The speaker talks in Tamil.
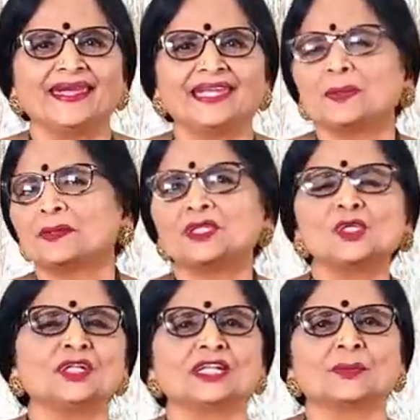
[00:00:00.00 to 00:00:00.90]
இதை பற்றி
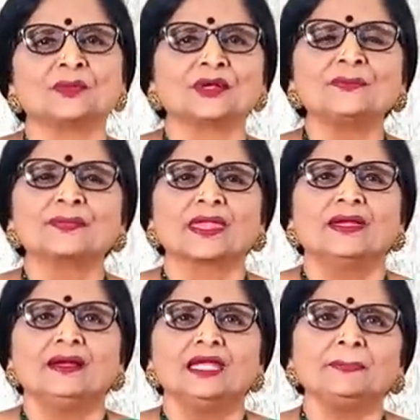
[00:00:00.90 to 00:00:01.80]
சொல்லித்தர போகிறோம்
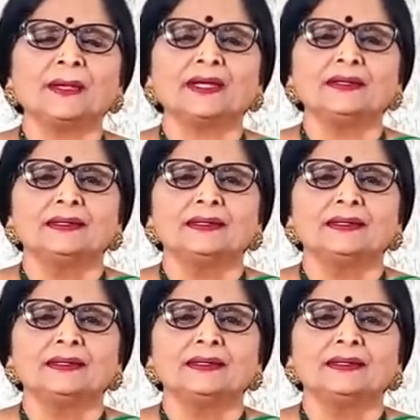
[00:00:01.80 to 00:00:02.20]
இப்போ